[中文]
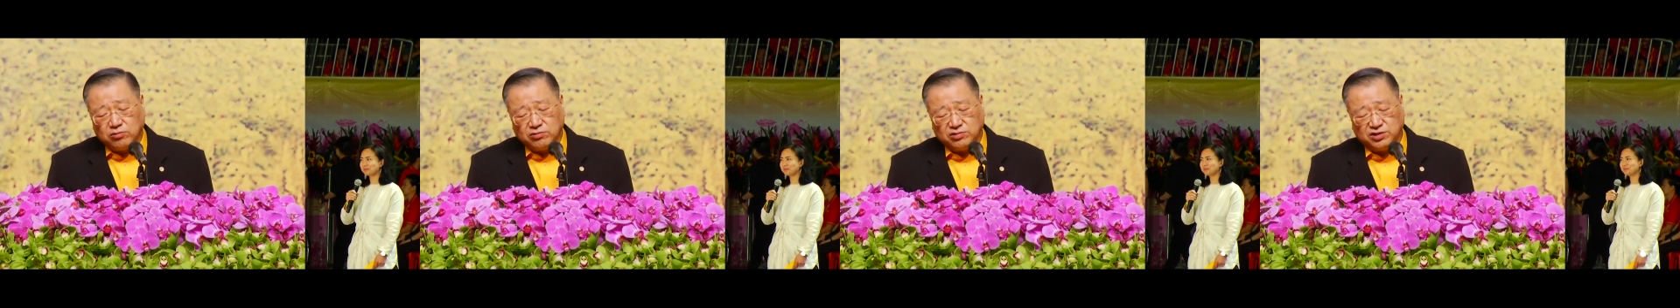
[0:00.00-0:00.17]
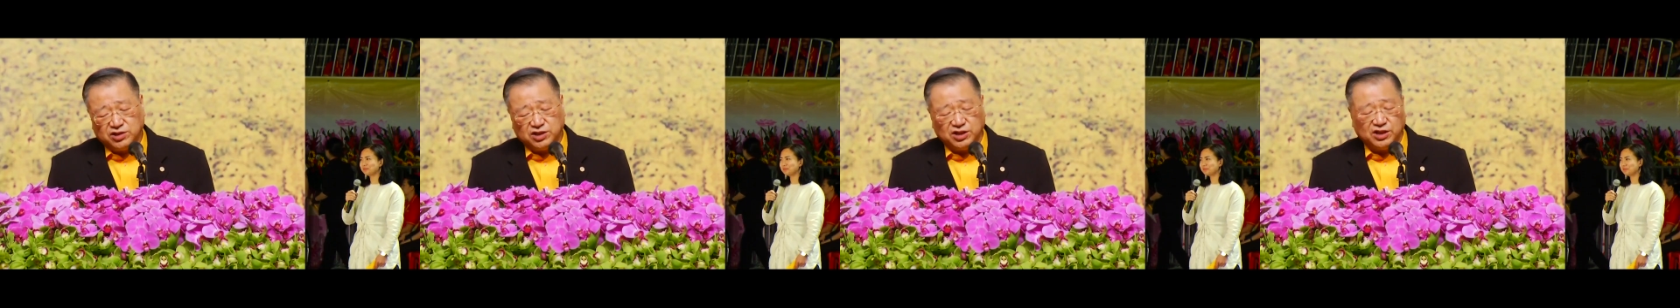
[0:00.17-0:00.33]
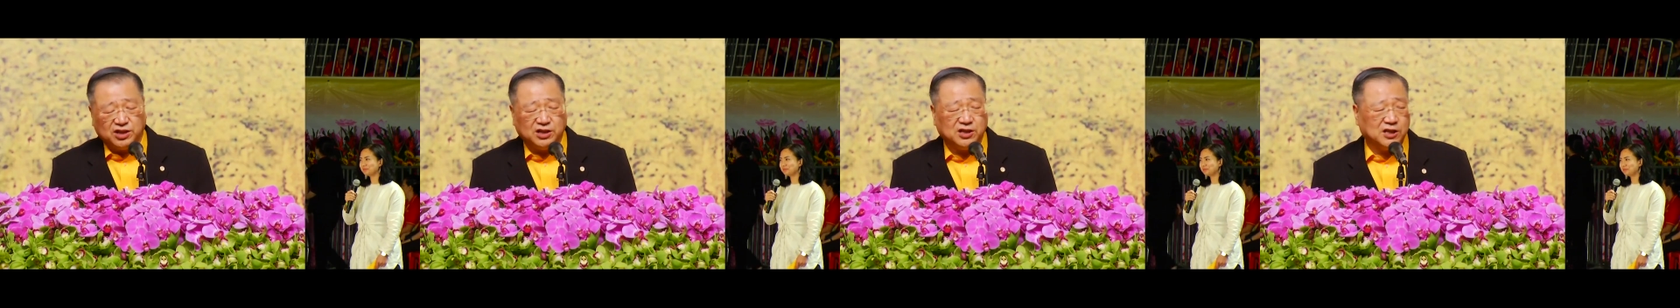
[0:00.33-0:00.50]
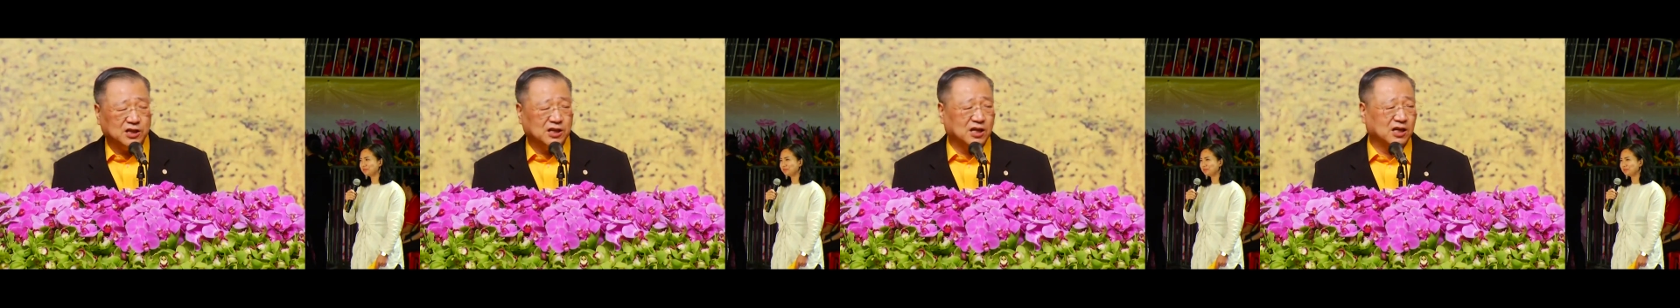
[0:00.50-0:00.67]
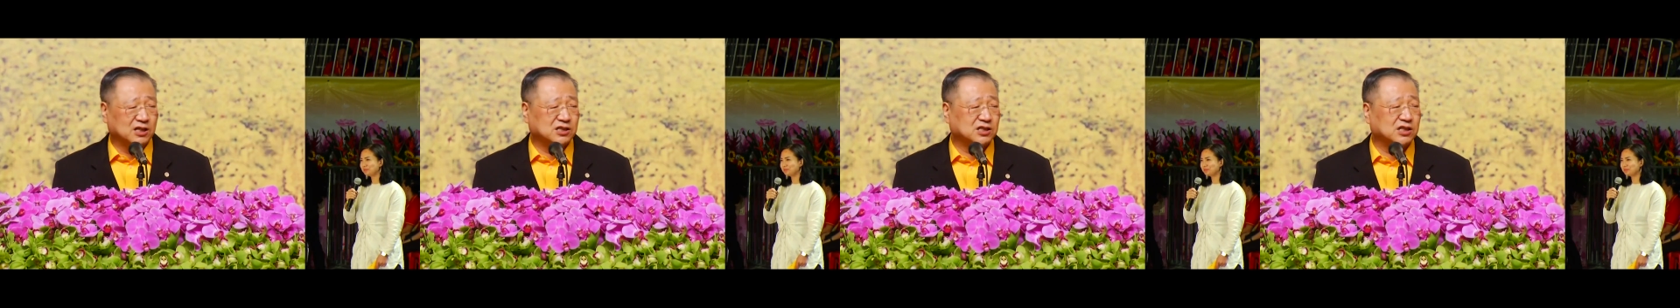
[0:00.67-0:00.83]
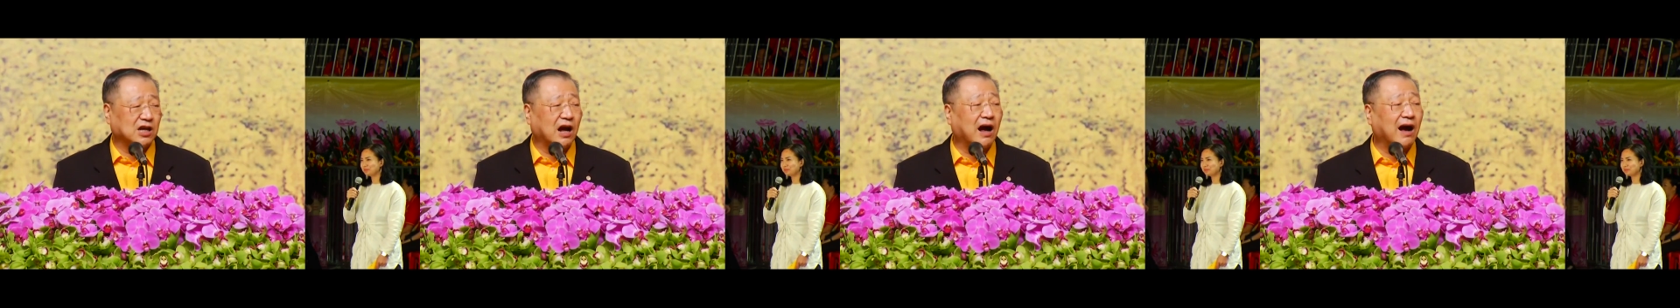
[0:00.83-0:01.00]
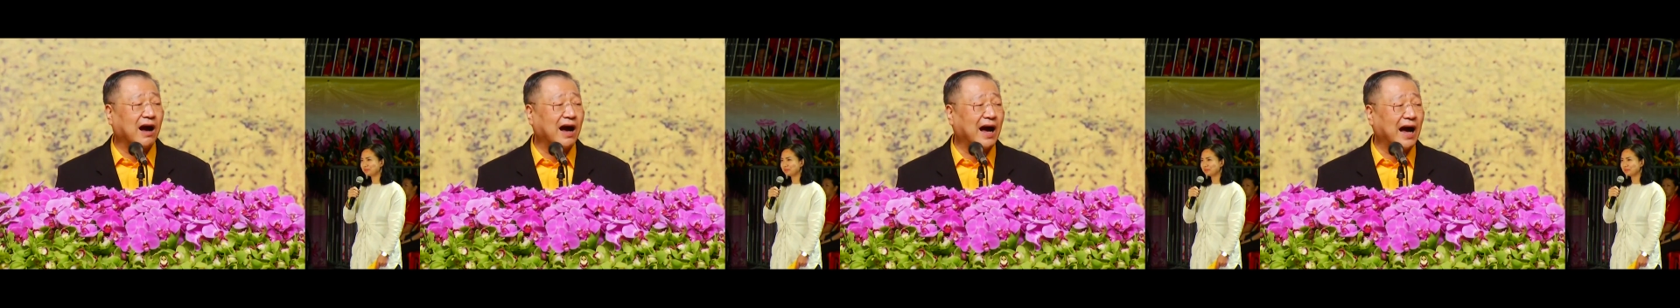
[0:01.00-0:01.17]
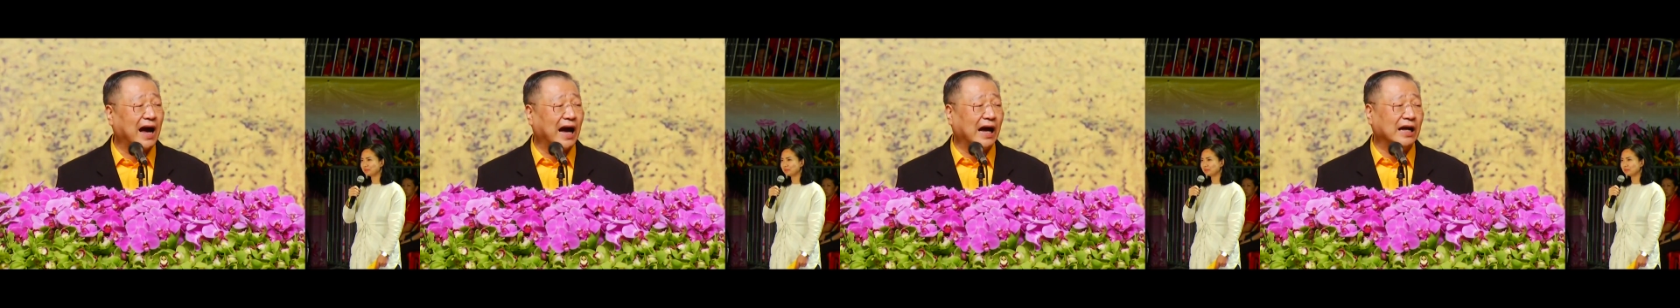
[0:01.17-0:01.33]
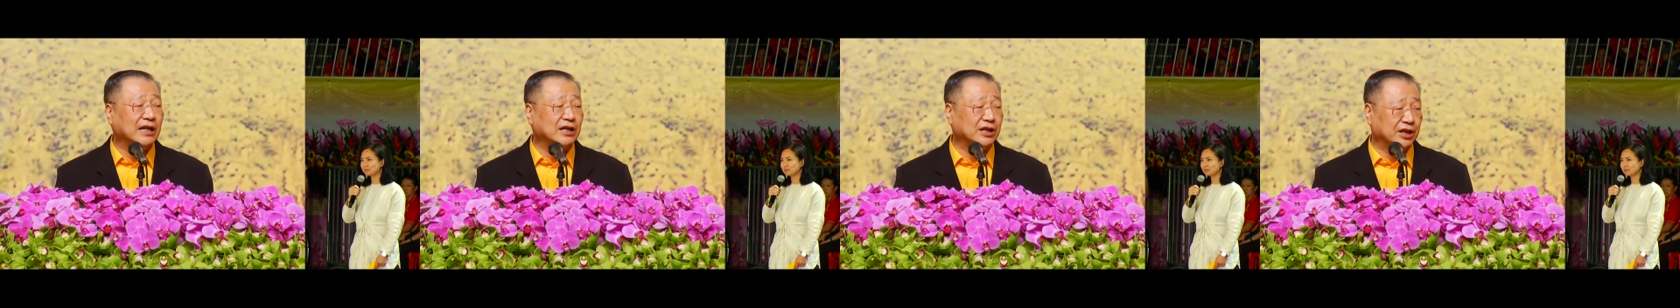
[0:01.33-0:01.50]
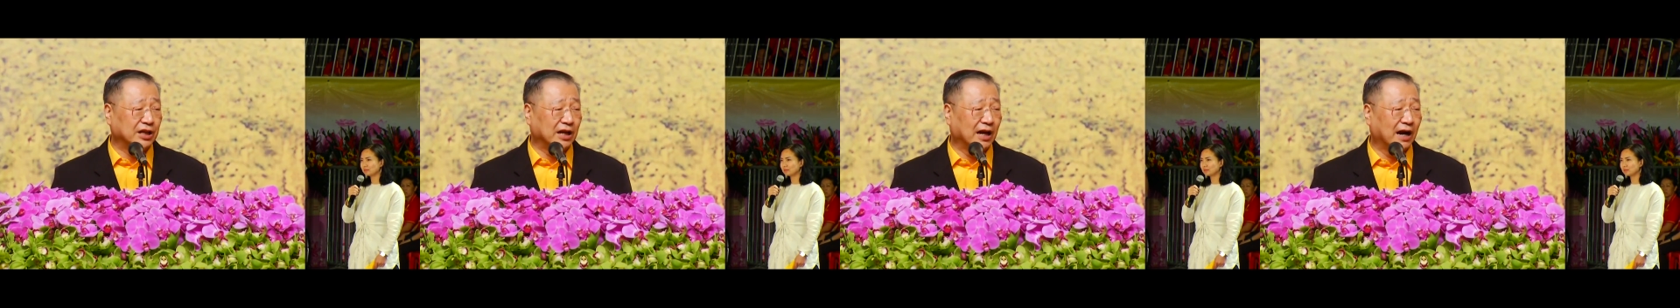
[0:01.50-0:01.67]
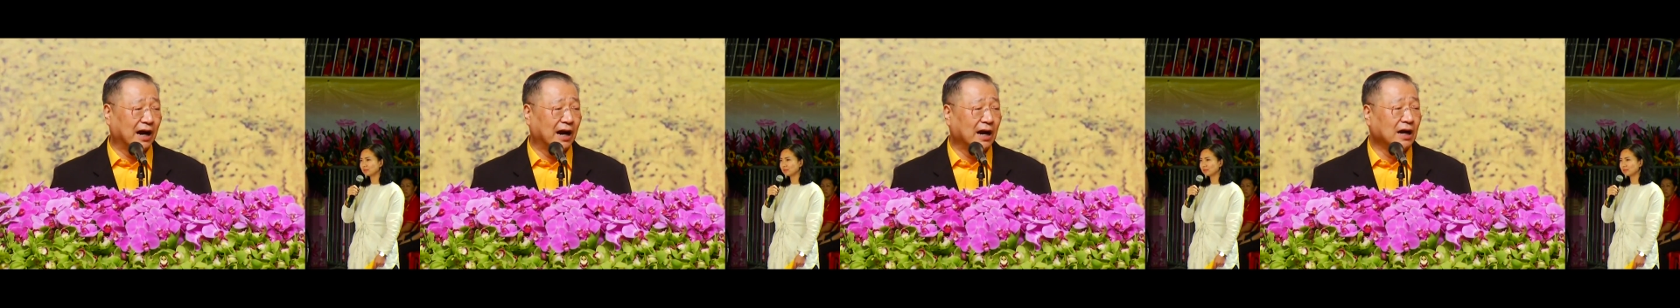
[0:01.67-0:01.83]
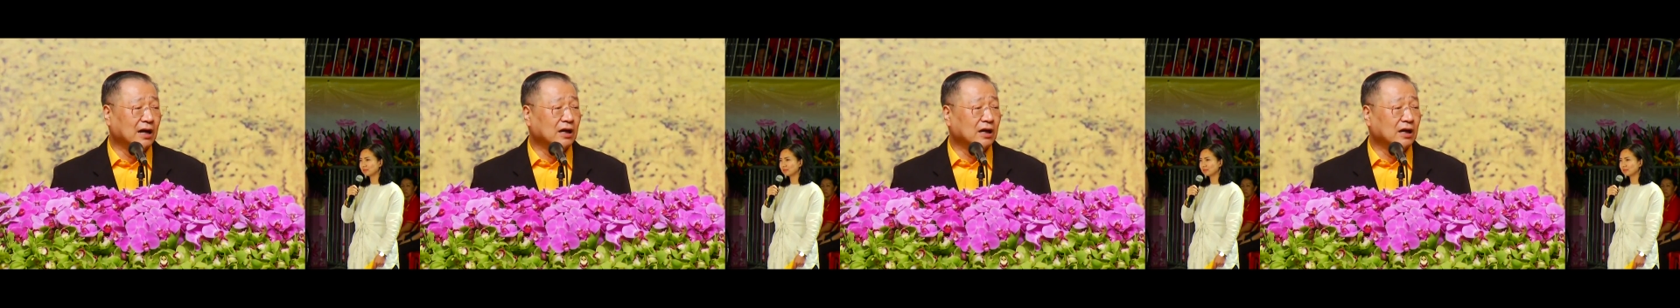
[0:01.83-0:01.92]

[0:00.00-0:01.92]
击你呀、伤害你呀、